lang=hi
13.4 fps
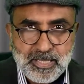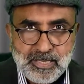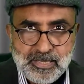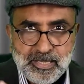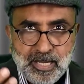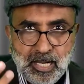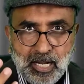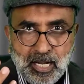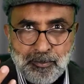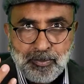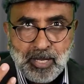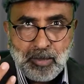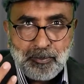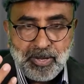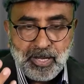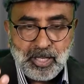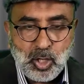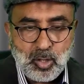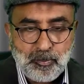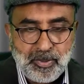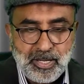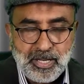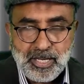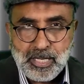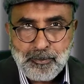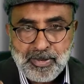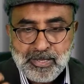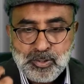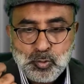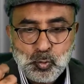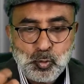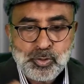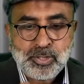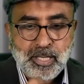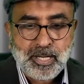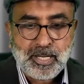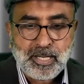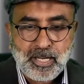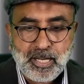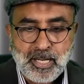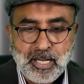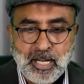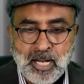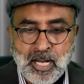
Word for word: इससे आपका बेटा और बेटी ये महसूस करेंगे कि